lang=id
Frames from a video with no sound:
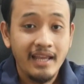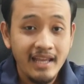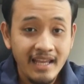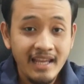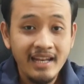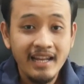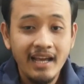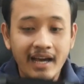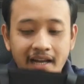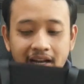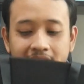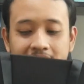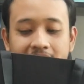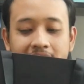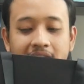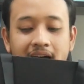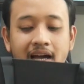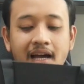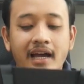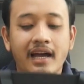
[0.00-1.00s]
Ini
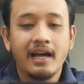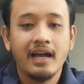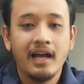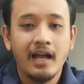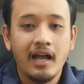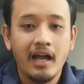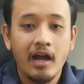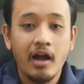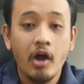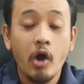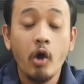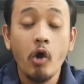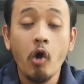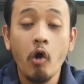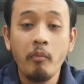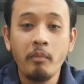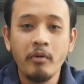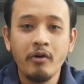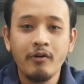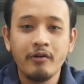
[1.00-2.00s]
adalah
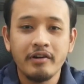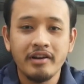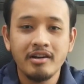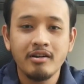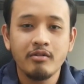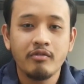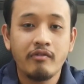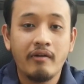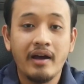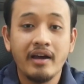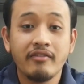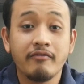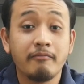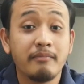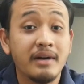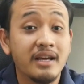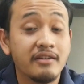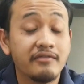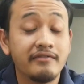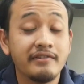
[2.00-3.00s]
Oppo Reno 5
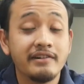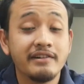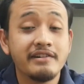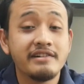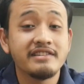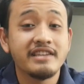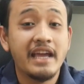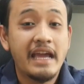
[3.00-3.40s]
Marvel